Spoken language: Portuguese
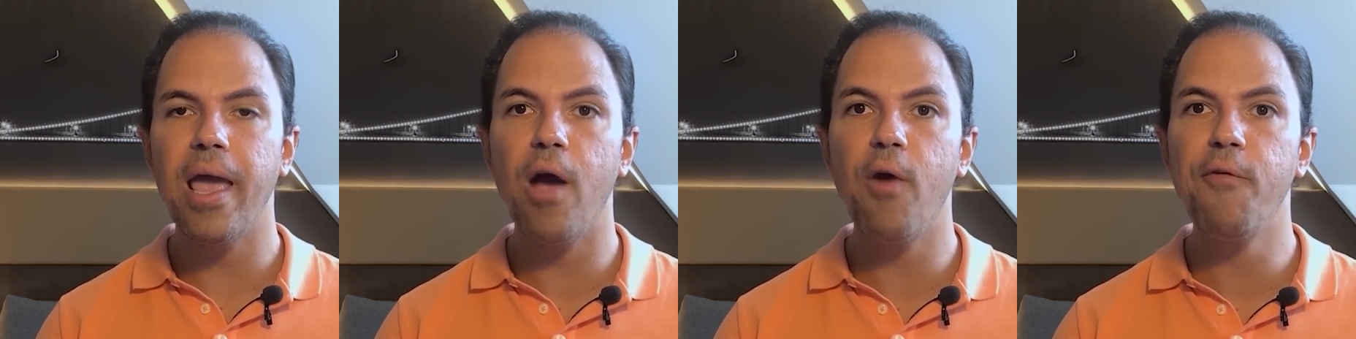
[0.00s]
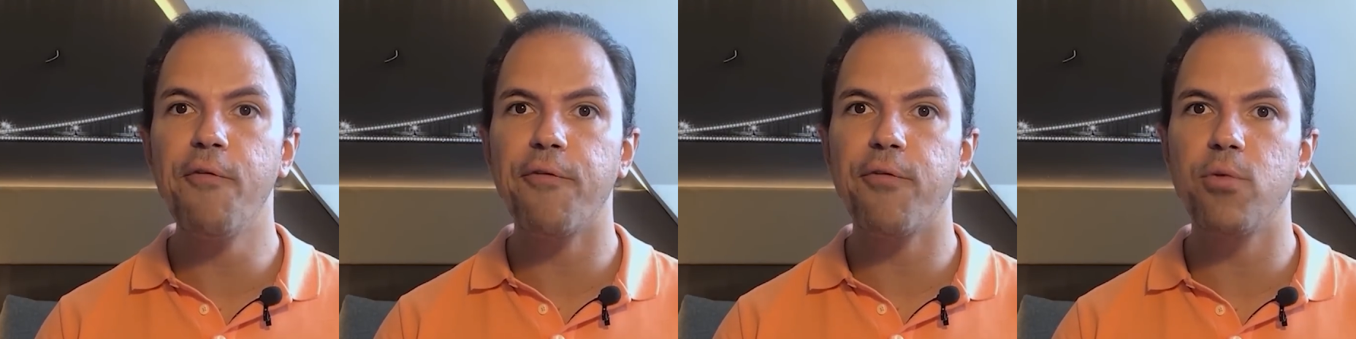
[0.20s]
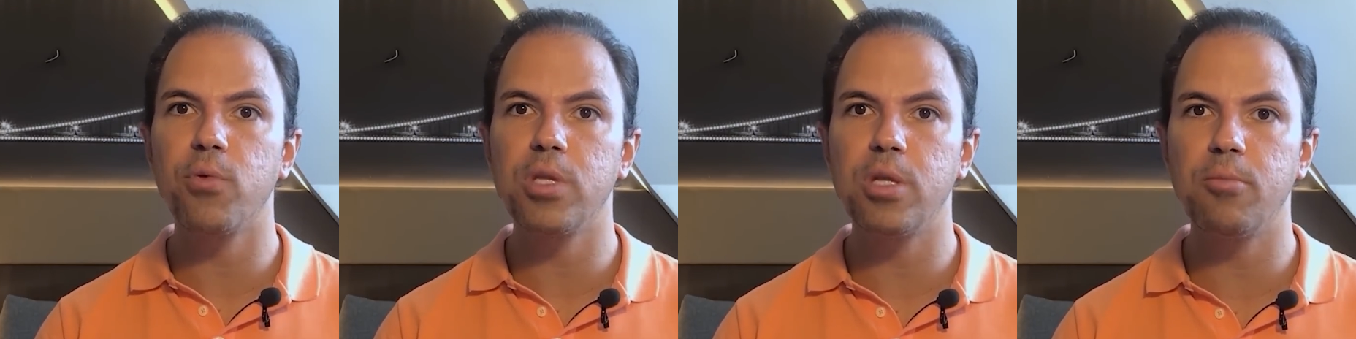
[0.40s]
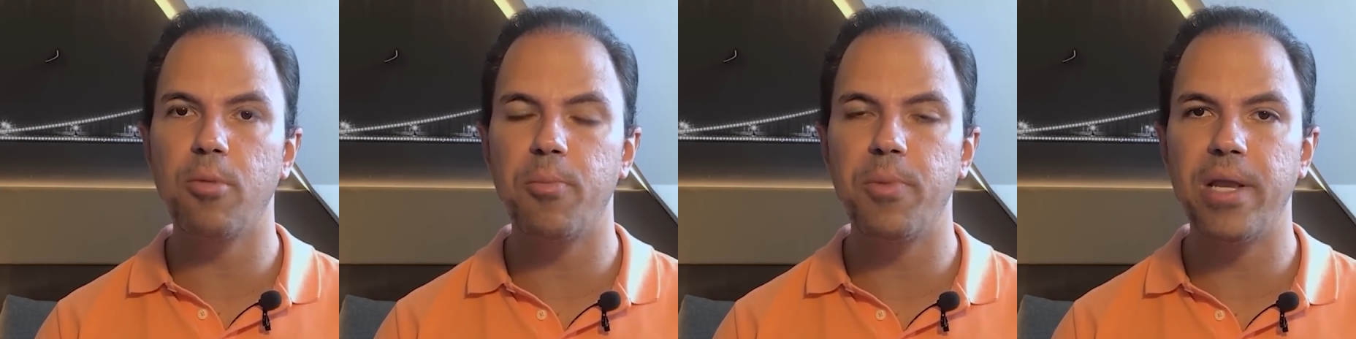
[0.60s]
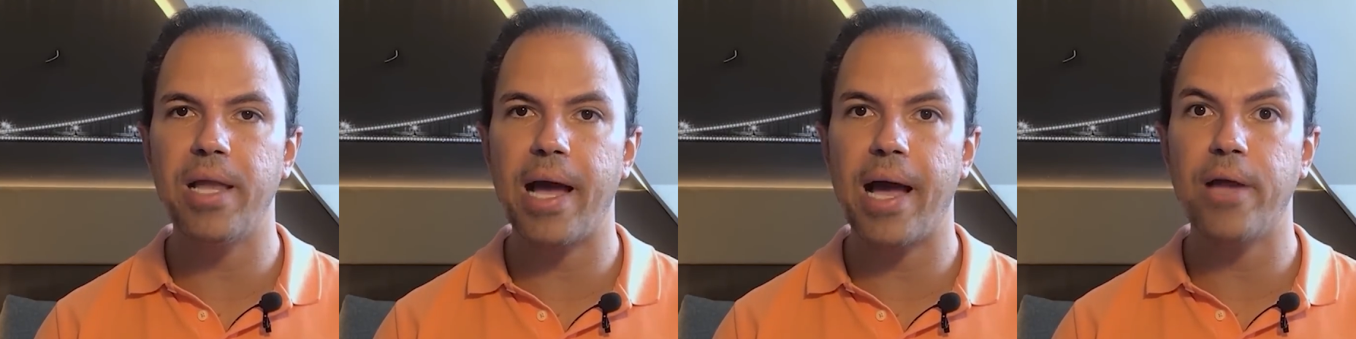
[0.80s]
É um fundo
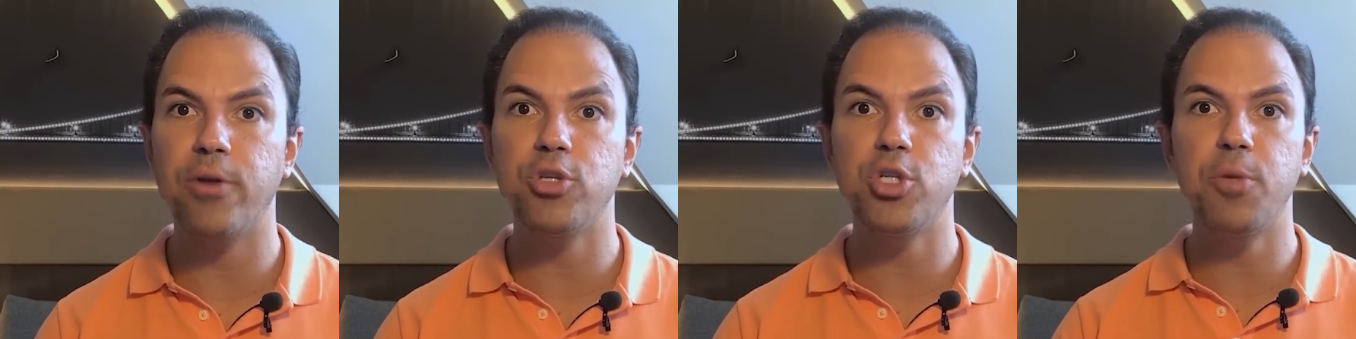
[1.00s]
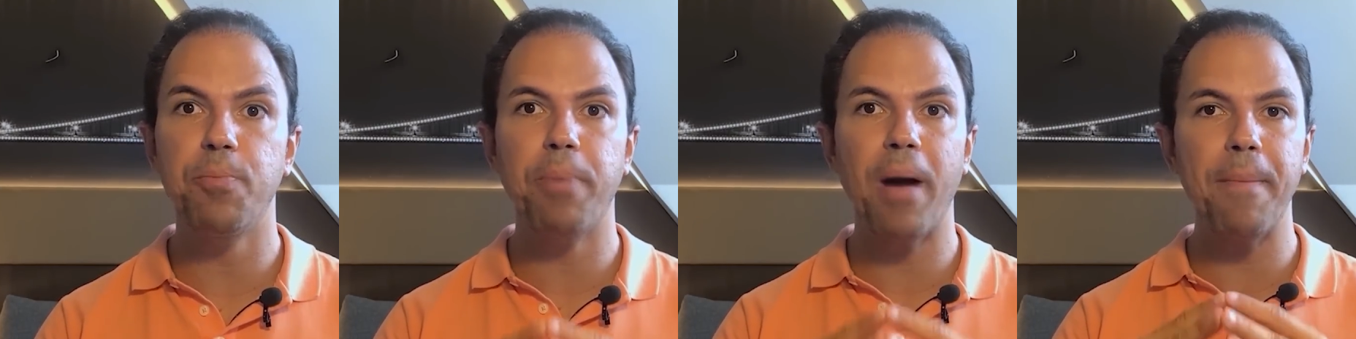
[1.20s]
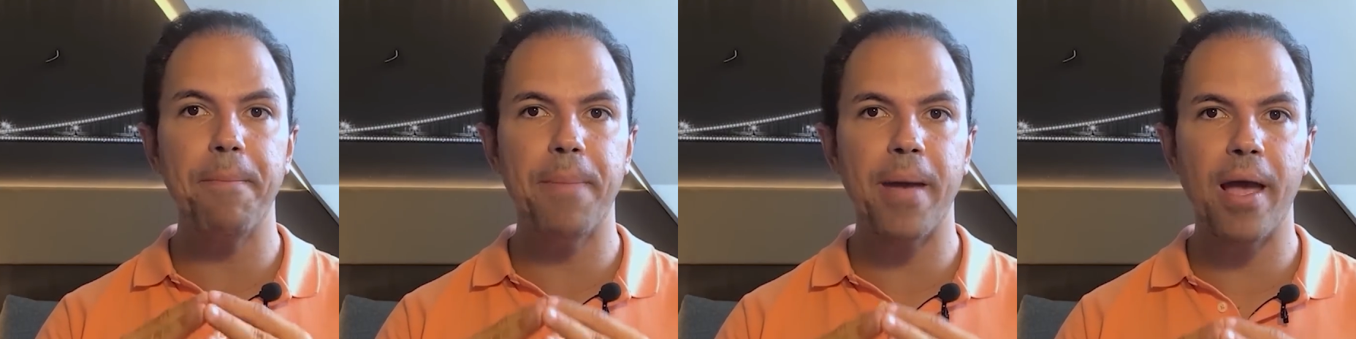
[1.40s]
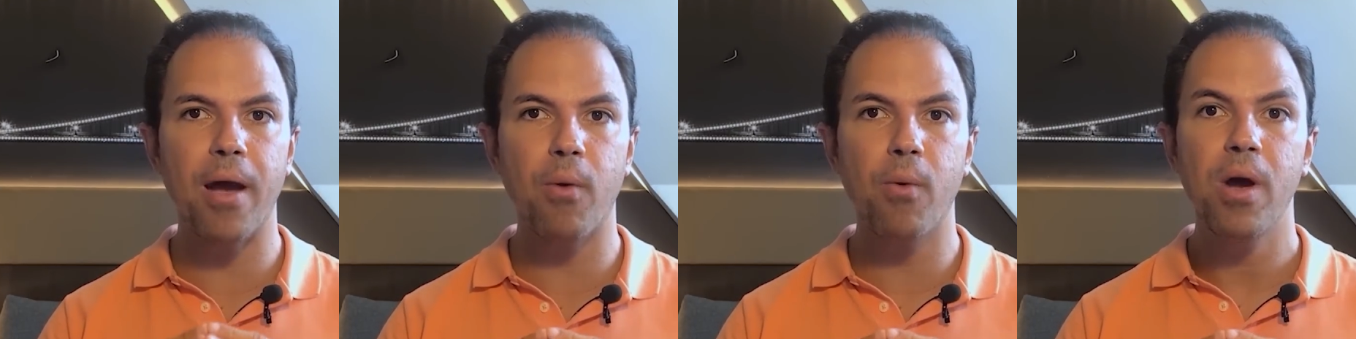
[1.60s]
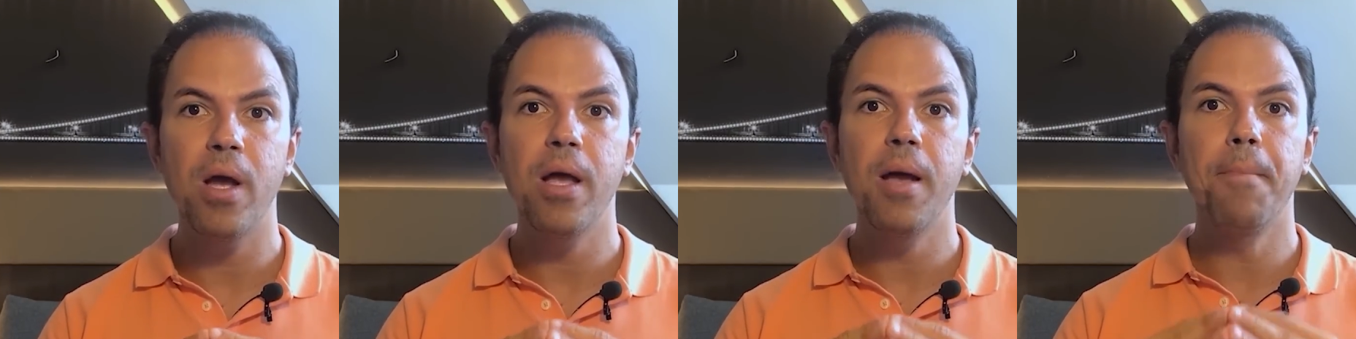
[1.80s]
imobiliário de
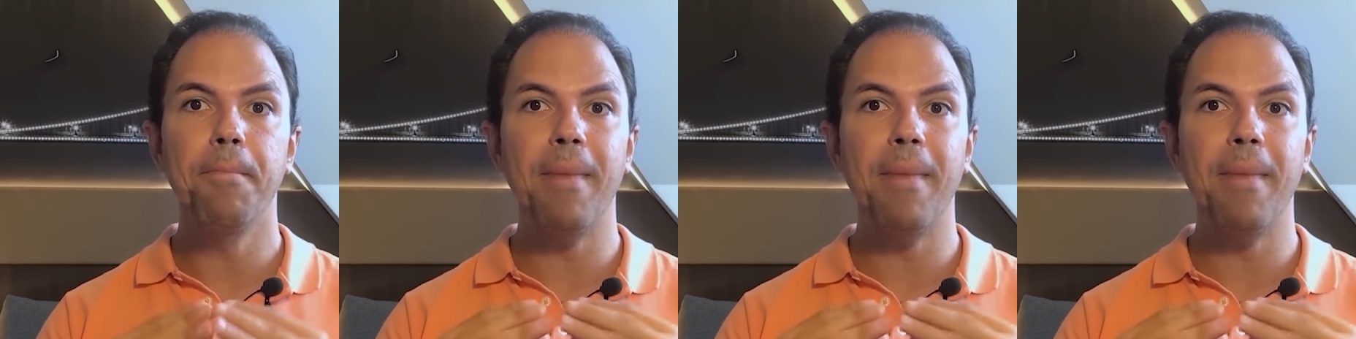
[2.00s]
papel,